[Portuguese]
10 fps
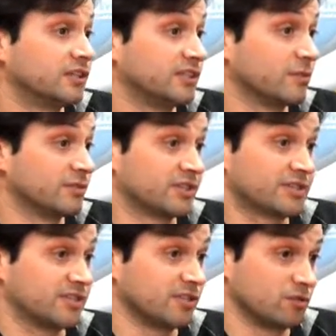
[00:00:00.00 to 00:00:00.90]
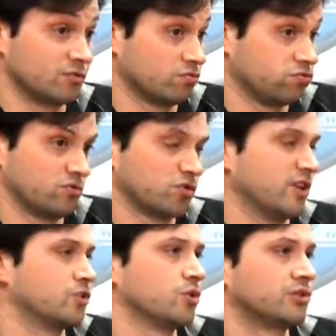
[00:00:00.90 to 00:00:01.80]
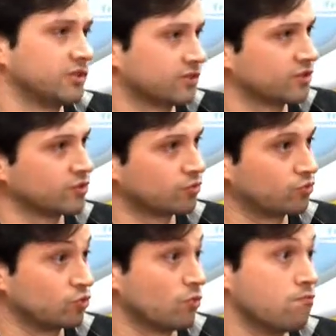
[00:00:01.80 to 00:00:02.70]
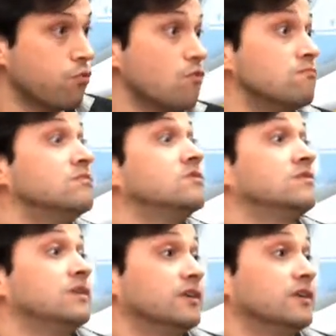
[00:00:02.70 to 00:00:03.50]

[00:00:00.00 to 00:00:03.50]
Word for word: termos assistido, nos anos 80 sobretudo, a um boom